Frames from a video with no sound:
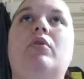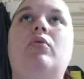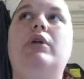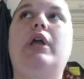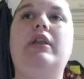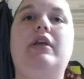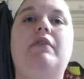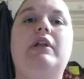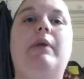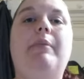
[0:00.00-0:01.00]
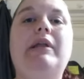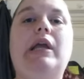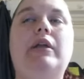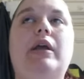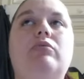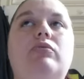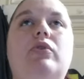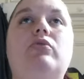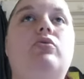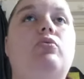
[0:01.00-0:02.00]
au carnaval il n'y a pas très très
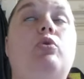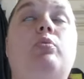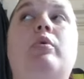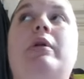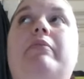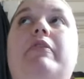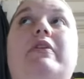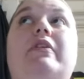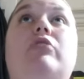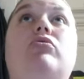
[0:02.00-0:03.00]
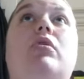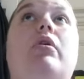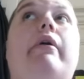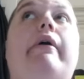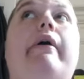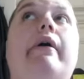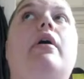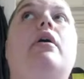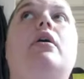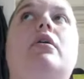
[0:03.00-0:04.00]
longtemps. Sauf que le problème c'est que ça dure...
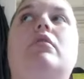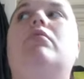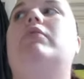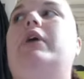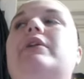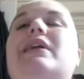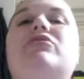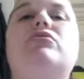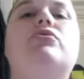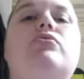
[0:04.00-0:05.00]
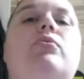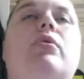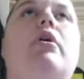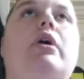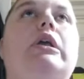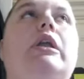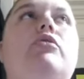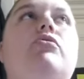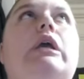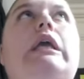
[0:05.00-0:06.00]
on a eu de la chance nous encore. Il a
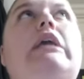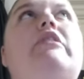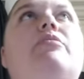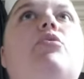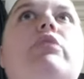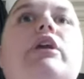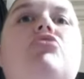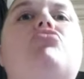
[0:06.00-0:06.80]
duré quasiment 15